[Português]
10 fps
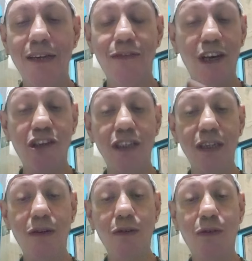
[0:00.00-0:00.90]
Vejo
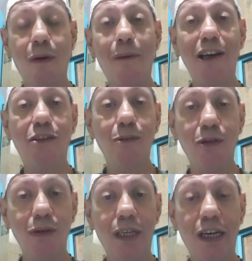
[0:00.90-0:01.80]
um combate
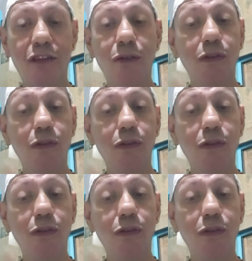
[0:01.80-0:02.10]
muito grande.